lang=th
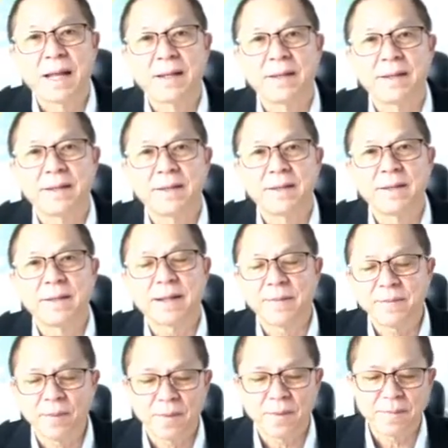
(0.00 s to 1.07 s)
ในปีนี้
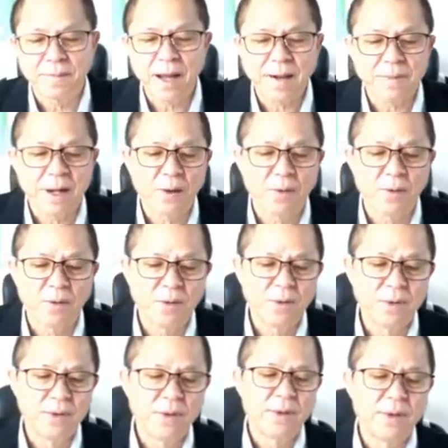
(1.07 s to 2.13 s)
7,000 ล้านนะบอก
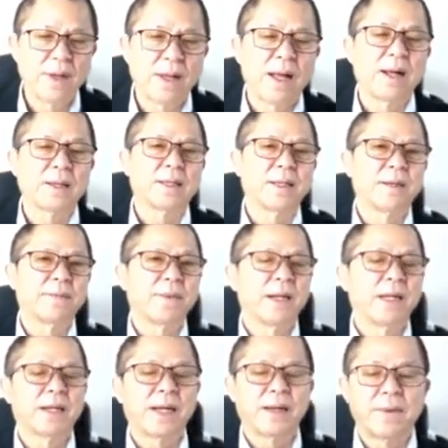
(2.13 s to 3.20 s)
ไม่จ่ายแล้วท่า
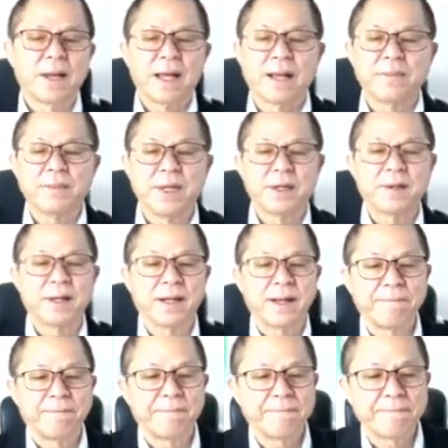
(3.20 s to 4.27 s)
นฟังค่อยดูนะฮะเดี๋ยวค่อยดู
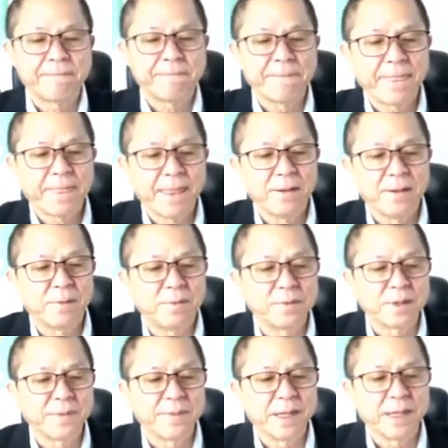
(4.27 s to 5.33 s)
นะมัน
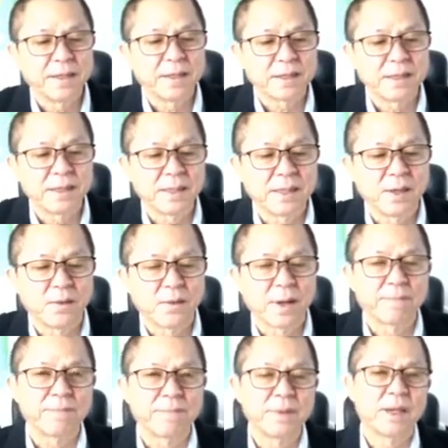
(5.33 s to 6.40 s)
จะเป็นผลกระทบ
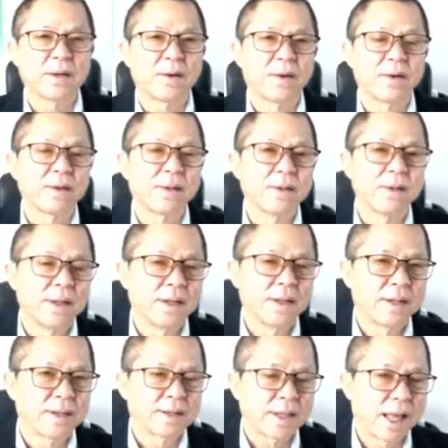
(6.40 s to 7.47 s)
ไปเยอะเลยทีเดียว
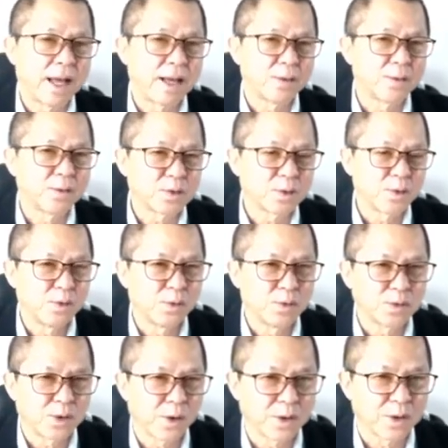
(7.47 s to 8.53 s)

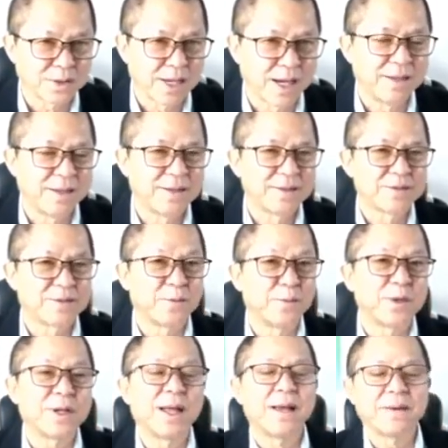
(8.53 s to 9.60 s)
โหน่ากลัวมา
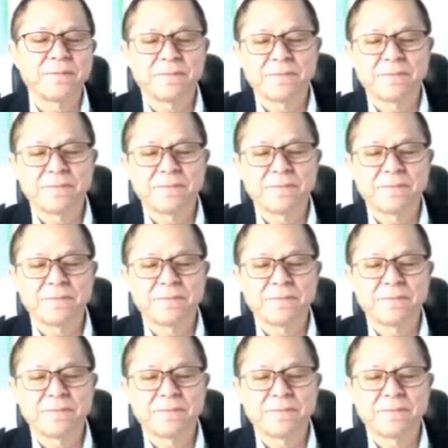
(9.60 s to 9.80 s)
กครับ